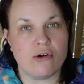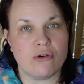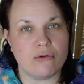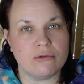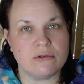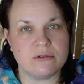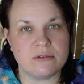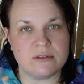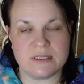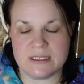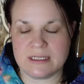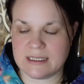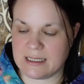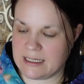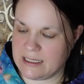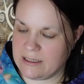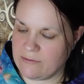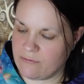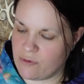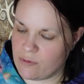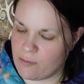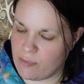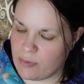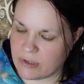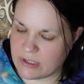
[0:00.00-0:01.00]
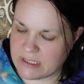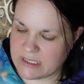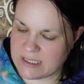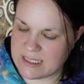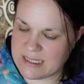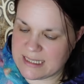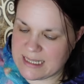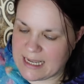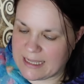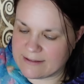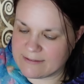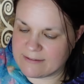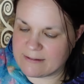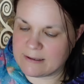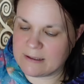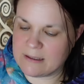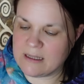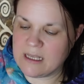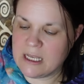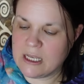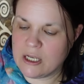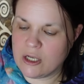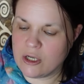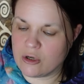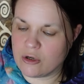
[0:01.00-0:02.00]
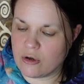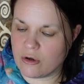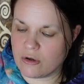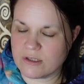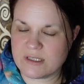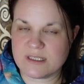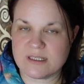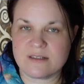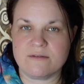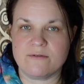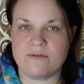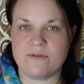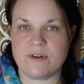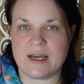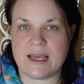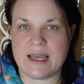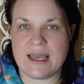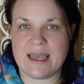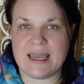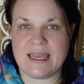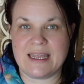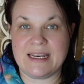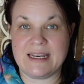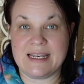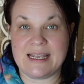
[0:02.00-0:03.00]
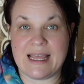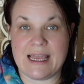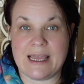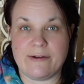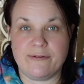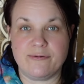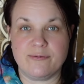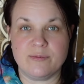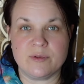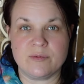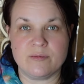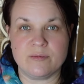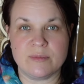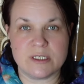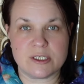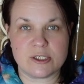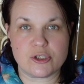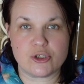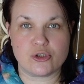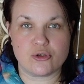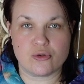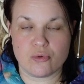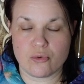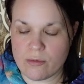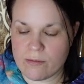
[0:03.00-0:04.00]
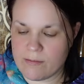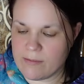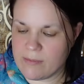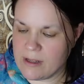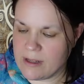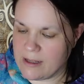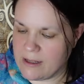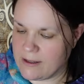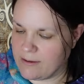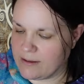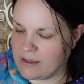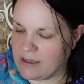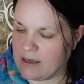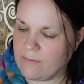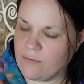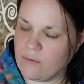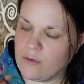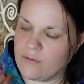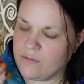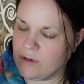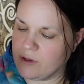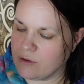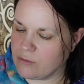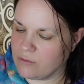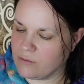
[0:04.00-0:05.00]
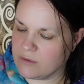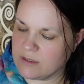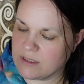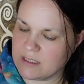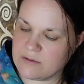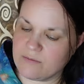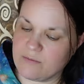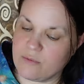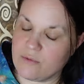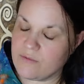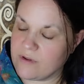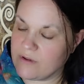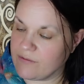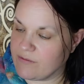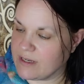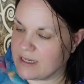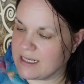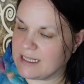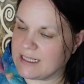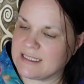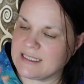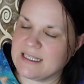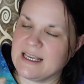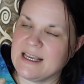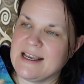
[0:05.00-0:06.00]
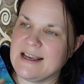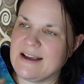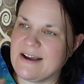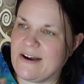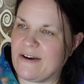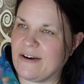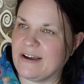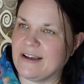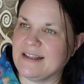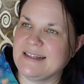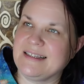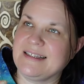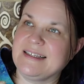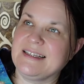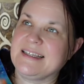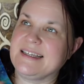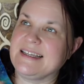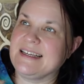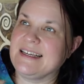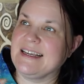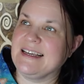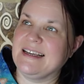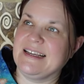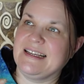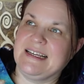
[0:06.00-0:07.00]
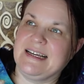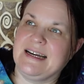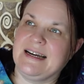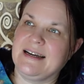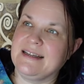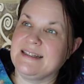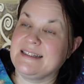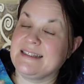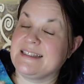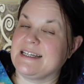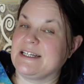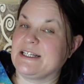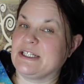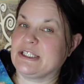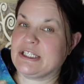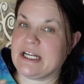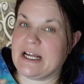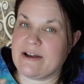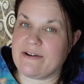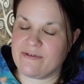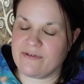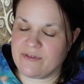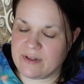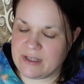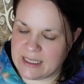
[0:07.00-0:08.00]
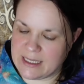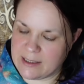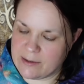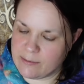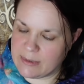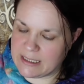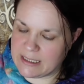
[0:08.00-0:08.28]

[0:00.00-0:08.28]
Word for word: unten in der Infobox die Daten, kostenfrei ein Live mit mir, Zoom, ja, wo wo wir uns, wo wir wirklich auch in die, ja, ins Erschaffen gehen